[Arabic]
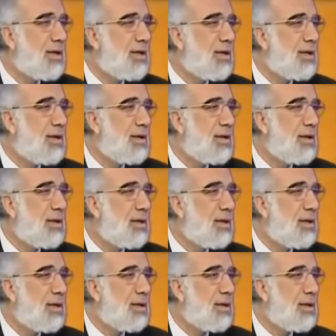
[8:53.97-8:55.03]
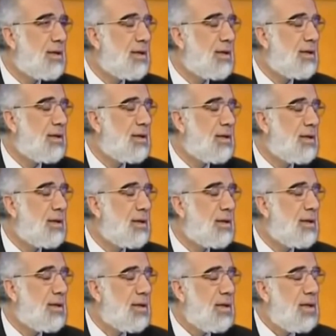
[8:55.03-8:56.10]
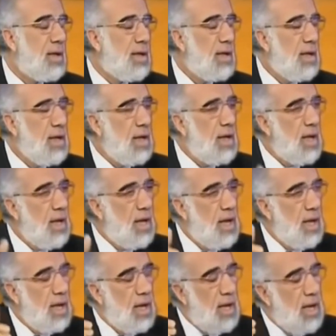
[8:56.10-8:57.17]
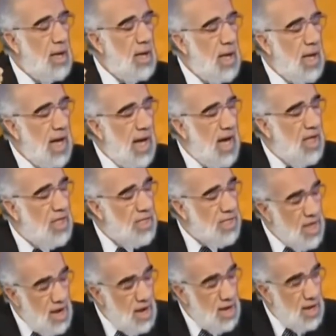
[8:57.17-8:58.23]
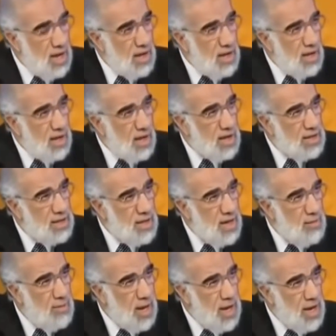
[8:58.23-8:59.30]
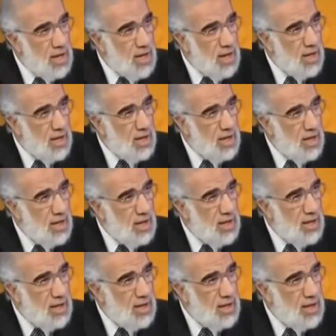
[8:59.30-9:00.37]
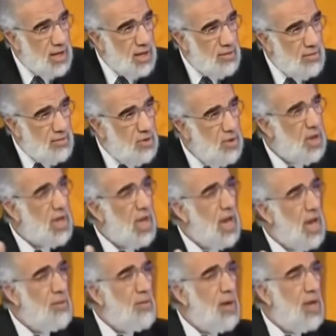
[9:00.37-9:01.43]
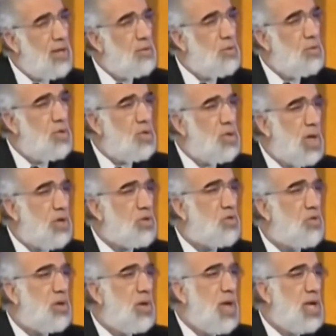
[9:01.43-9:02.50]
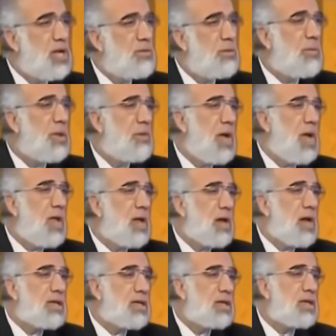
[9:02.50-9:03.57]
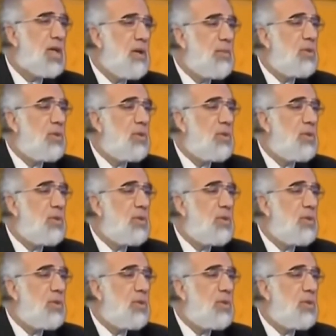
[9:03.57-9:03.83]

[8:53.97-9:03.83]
الله الله حنظله غسيل الملائكه نعم ما هو الكلام ما لازم نشرح صدور الناس بهذا القصص دول